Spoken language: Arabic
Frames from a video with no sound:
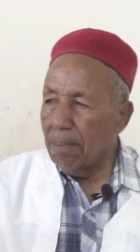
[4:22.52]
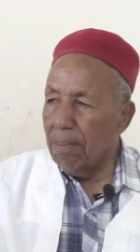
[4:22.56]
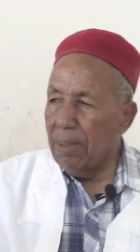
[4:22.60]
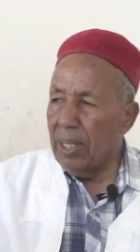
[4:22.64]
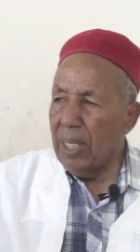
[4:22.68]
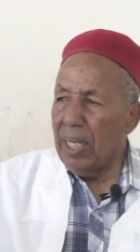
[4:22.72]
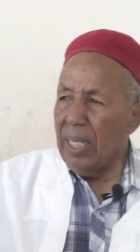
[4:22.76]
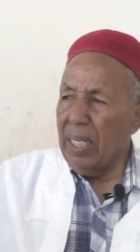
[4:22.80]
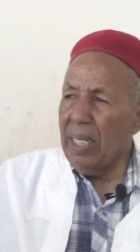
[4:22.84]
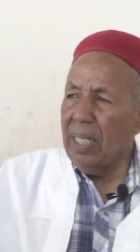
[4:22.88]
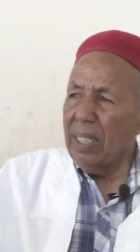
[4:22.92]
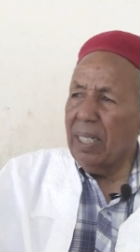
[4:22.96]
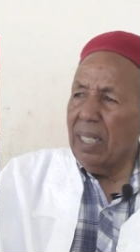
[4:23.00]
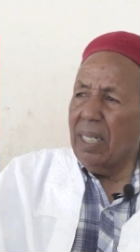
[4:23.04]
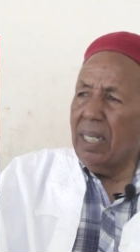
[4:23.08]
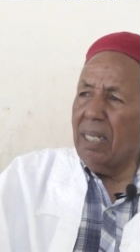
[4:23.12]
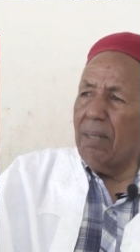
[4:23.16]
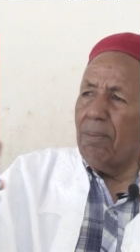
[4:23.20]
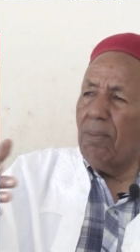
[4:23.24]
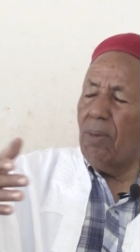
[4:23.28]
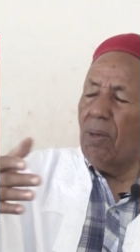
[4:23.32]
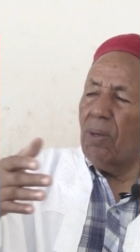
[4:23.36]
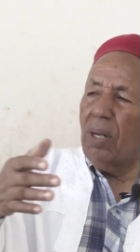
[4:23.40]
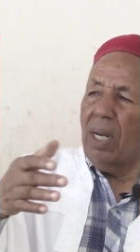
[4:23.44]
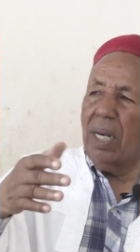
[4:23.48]
من ناحيه
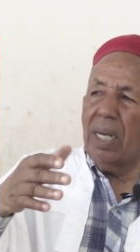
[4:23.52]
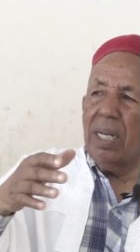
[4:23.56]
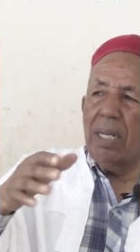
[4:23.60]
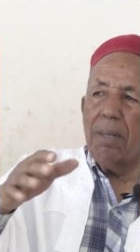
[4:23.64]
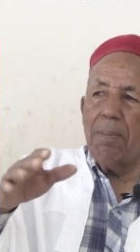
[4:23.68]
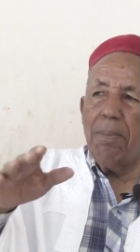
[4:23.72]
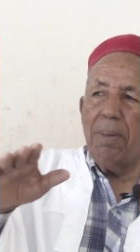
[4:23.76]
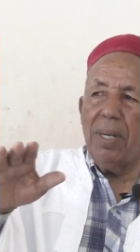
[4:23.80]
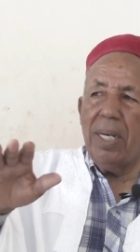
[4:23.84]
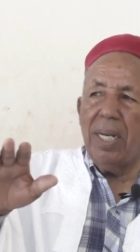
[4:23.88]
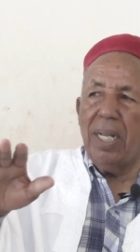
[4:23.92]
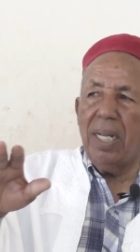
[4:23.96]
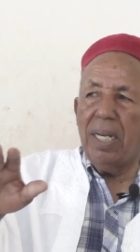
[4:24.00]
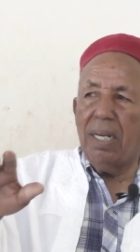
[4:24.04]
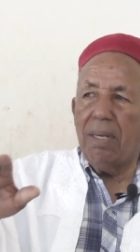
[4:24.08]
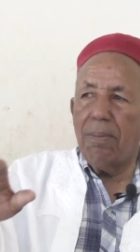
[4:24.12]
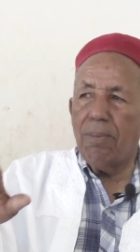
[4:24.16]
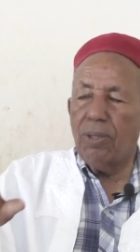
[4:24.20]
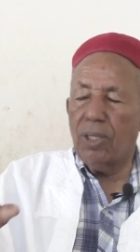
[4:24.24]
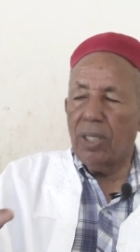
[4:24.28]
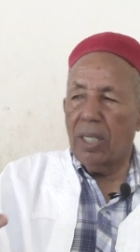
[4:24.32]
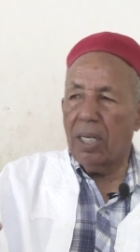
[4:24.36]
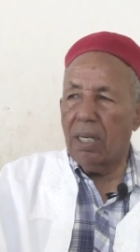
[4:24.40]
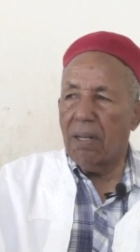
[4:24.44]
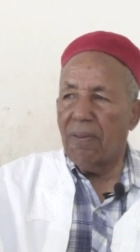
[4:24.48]
اني علي بالله اللي
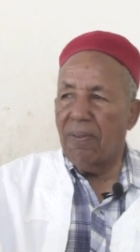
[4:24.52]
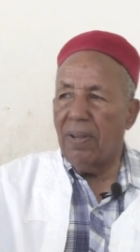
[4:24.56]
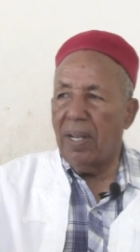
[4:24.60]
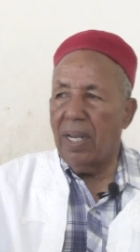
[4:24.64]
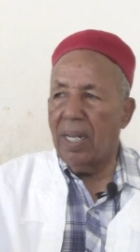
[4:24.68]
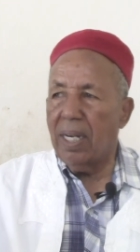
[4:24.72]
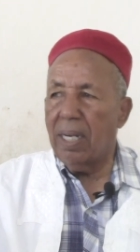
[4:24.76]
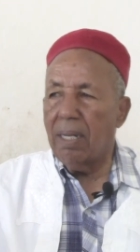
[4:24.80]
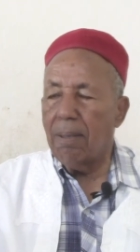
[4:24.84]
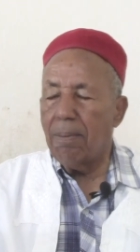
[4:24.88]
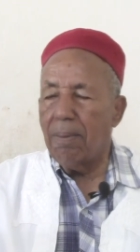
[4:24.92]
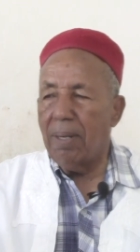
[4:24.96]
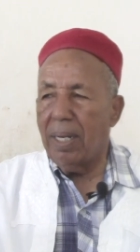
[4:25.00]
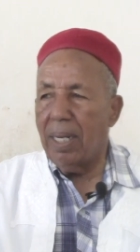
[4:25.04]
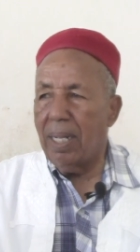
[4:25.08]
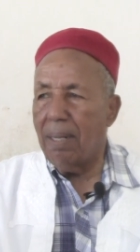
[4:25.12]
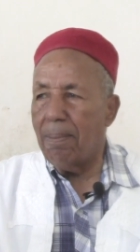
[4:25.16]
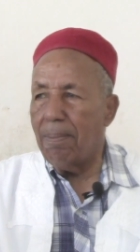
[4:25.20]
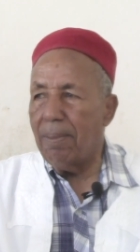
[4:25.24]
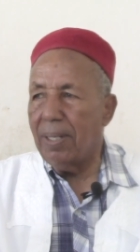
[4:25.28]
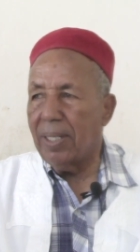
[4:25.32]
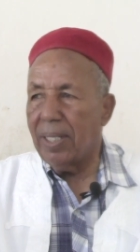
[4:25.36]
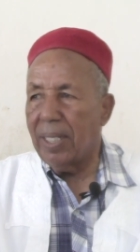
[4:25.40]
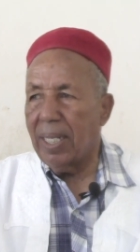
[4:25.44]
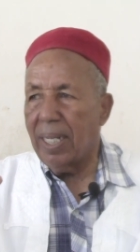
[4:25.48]
مشترك فيها علي
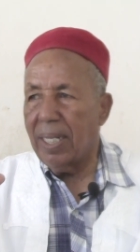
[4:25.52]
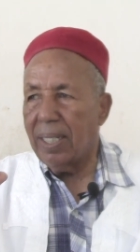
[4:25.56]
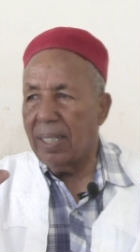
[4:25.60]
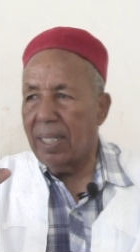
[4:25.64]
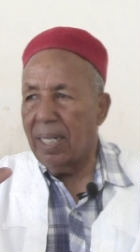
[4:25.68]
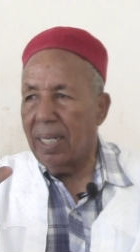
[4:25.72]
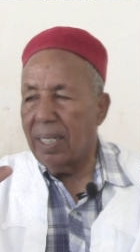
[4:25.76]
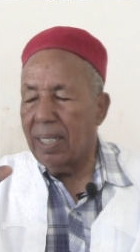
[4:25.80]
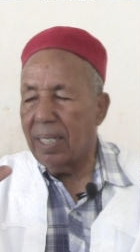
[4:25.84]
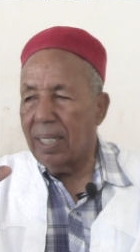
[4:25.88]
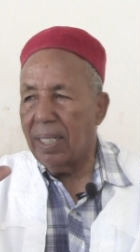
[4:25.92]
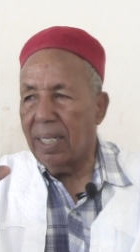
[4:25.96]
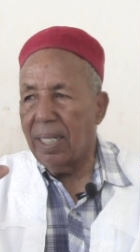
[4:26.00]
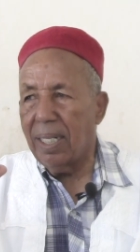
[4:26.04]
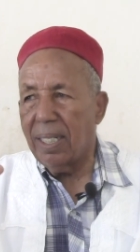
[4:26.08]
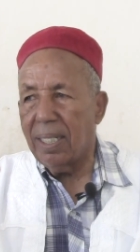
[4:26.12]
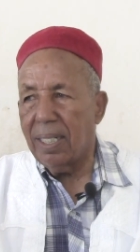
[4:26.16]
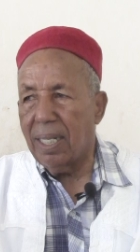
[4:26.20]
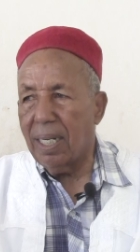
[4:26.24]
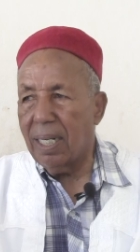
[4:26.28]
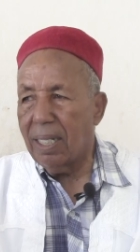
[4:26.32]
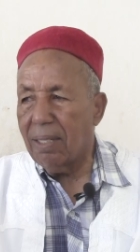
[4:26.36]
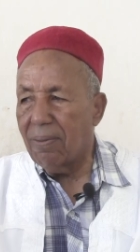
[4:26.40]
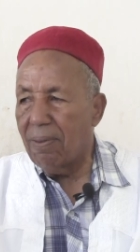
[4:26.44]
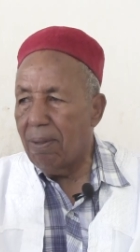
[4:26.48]
بالله من ساعه اللي جت
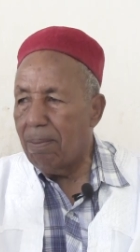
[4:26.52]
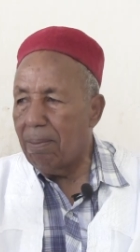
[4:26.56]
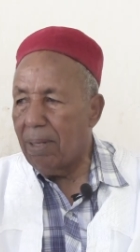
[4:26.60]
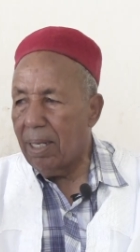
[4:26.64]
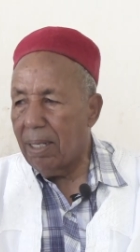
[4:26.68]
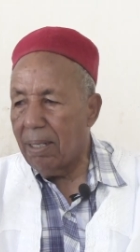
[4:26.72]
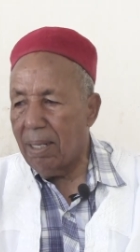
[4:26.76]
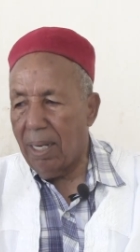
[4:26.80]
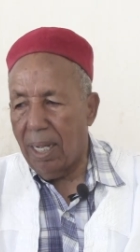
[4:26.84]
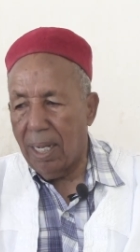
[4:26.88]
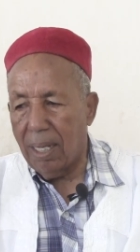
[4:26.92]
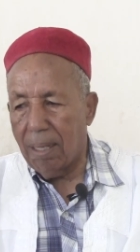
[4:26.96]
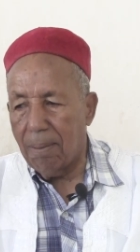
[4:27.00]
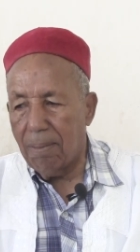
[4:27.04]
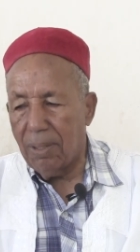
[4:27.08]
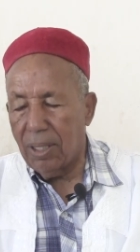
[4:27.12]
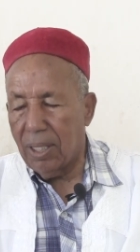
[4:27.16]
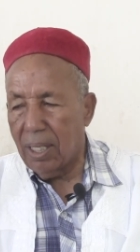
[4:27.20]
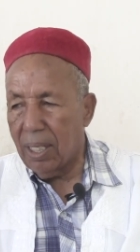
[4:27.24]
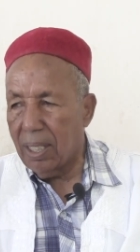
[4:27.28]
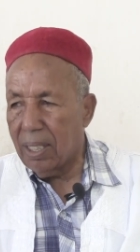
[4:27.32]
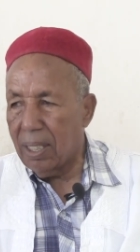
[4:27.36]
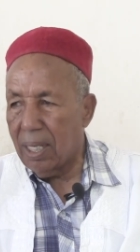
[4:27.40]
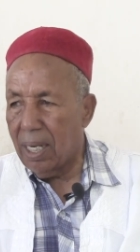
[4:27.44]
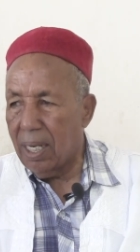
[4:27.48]
اشتركت فيها مره الحق ما
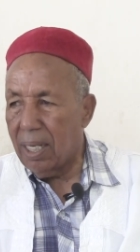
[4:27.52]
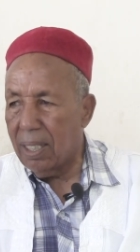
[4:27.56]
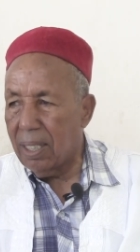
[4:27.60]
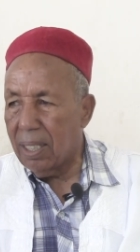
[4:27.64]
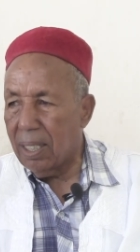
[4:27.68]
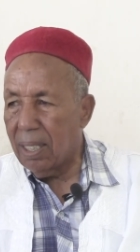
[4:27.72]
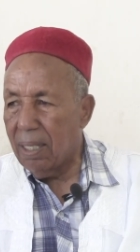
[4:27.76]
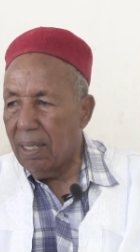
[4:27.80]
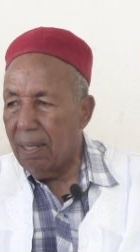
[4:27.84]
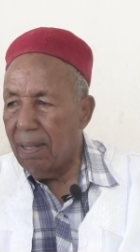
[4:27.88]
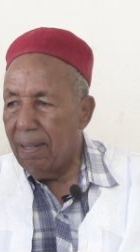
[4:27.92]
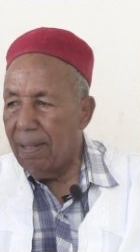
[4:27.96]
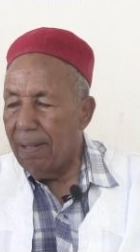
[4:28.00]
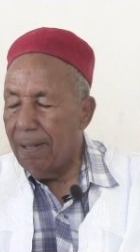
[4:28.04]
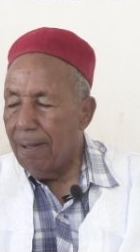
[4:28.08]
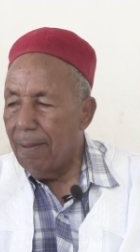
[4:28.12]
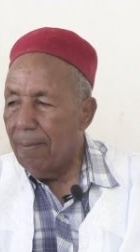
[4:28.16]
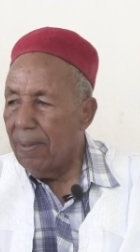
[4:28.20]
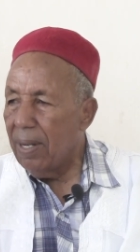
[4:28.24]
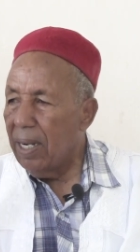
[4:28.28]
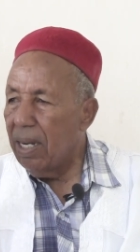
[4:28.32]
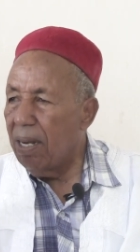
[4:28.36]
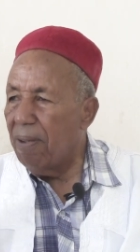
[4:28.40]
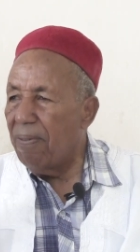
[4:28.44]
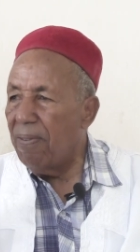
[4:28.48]
اشتركش خلاص
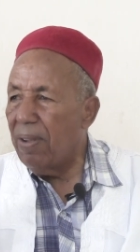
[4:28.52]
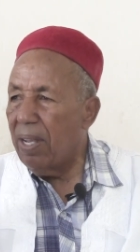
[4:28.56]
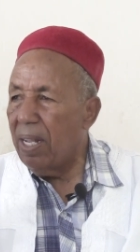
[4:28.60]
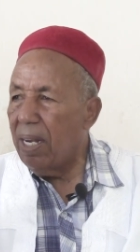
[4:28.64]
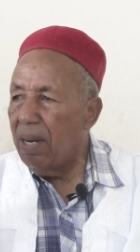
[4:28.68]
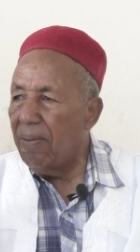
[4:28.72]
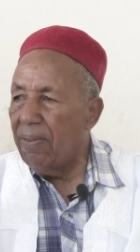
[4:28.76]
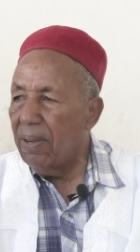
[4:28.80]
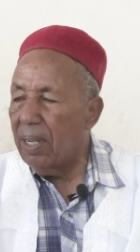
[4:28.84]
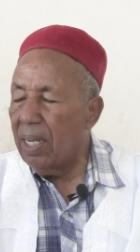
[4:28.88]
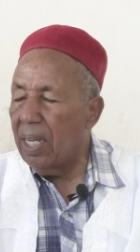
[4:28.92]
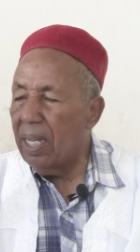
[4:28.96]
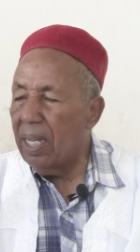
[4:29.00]
لا فيها لا في